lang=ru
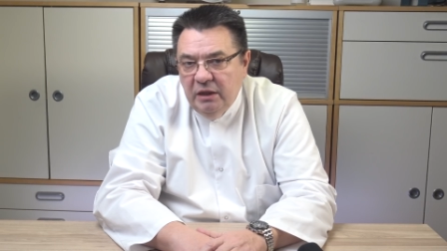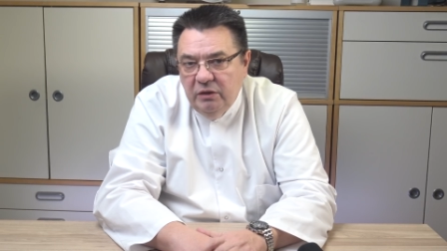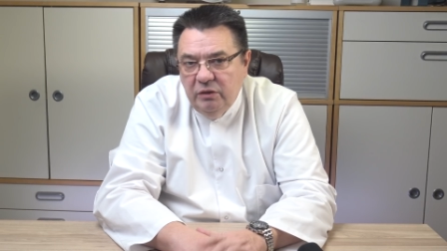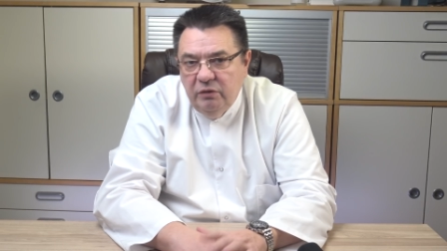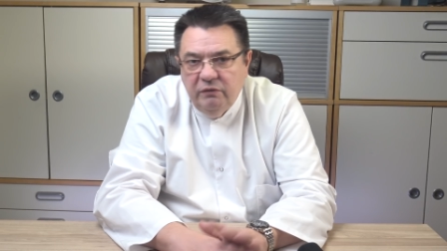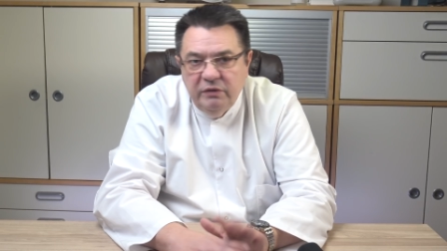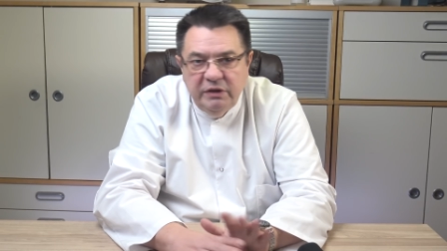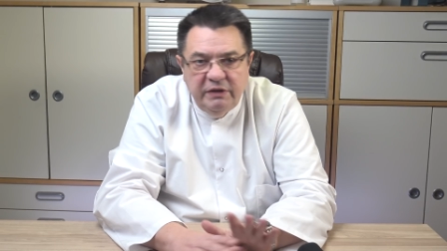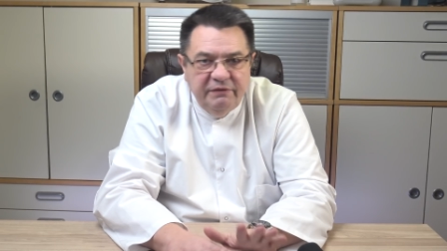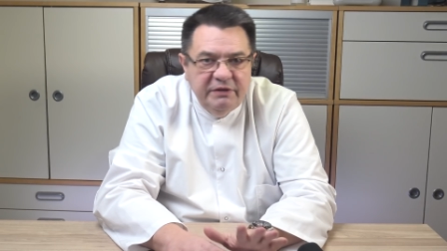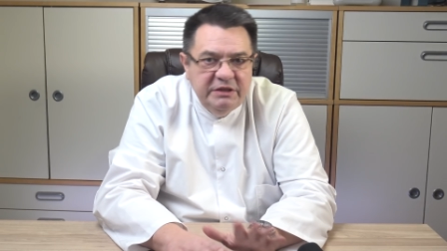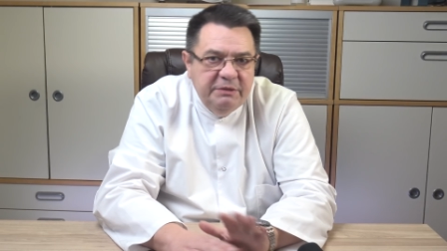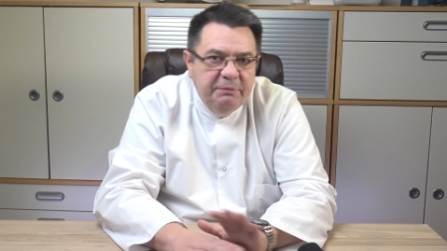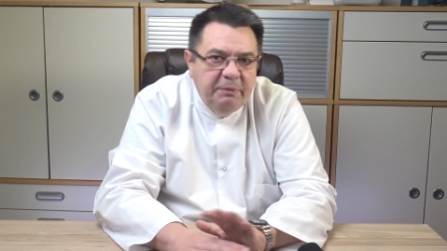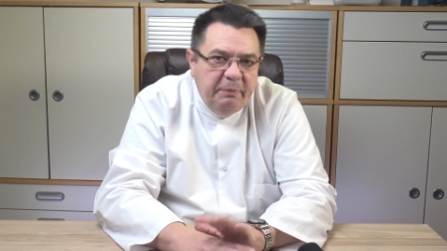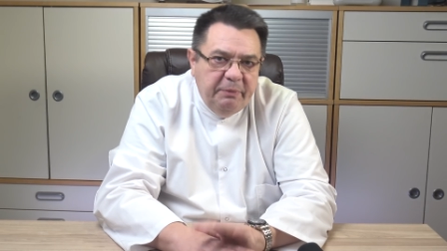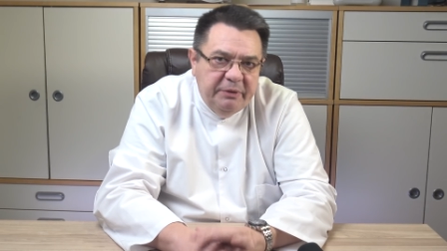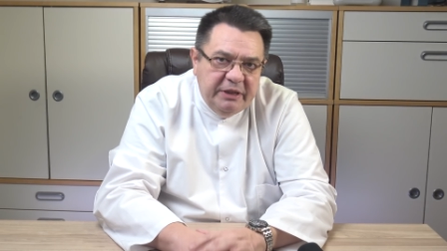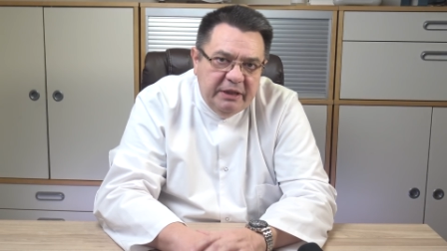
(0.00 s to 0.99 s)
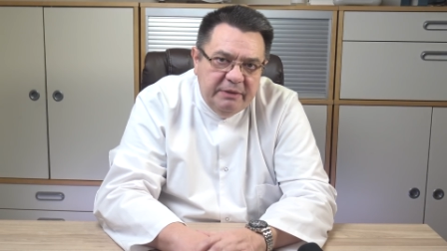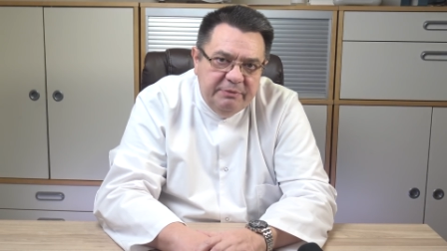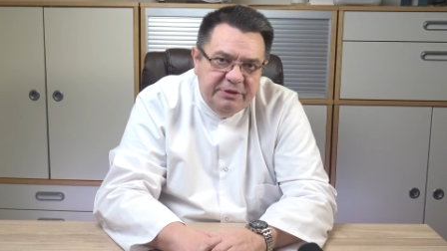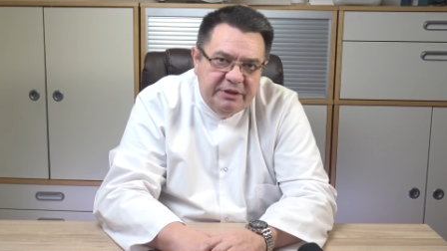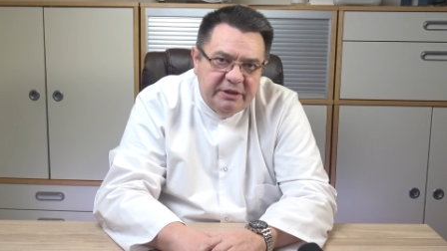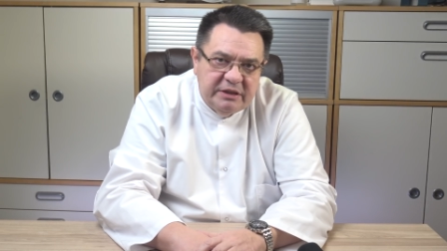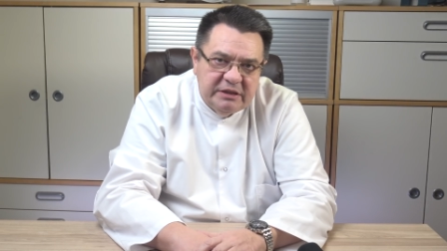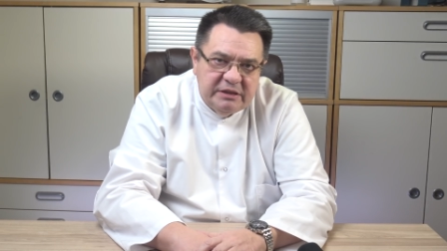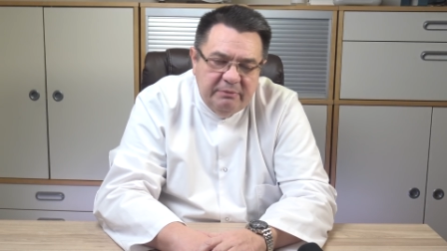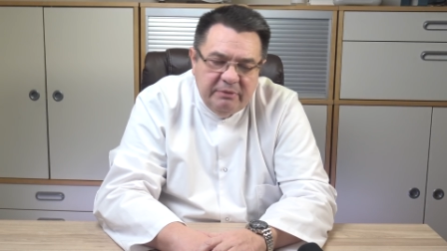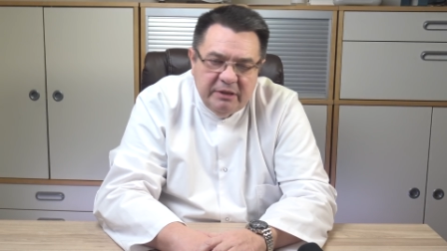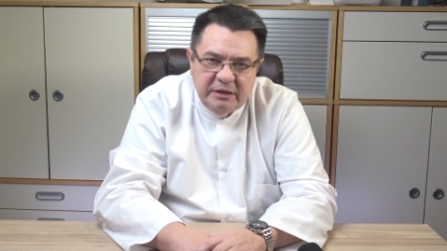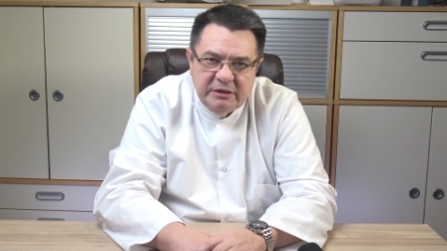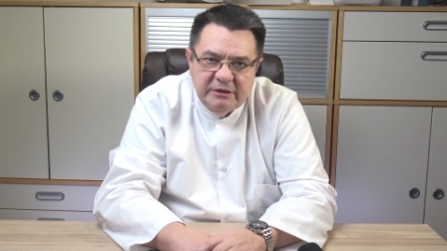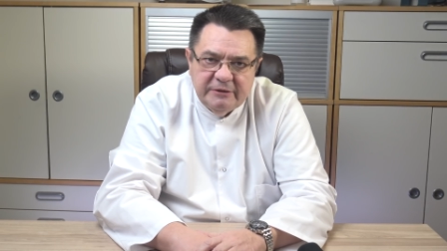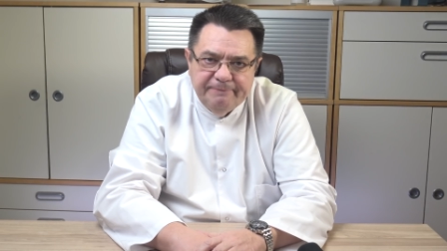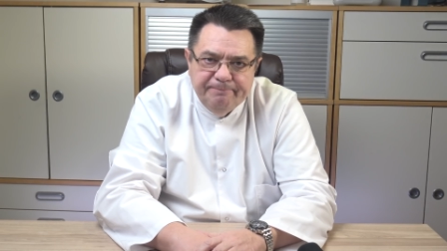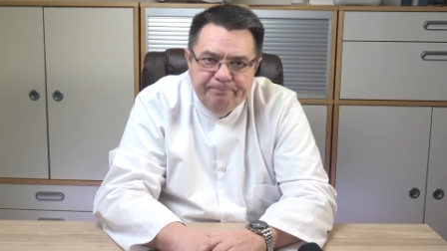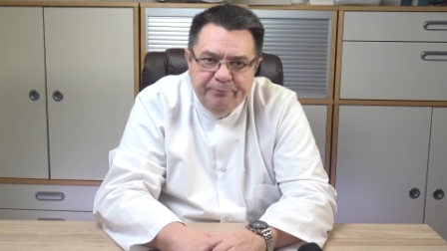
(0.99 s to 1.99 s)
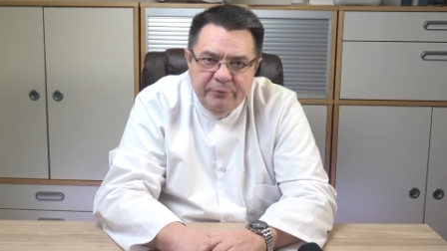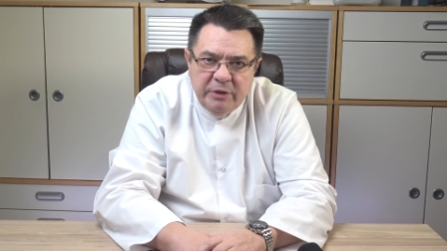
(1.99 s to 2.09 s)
Ну вот давайте попытаемся разобраться.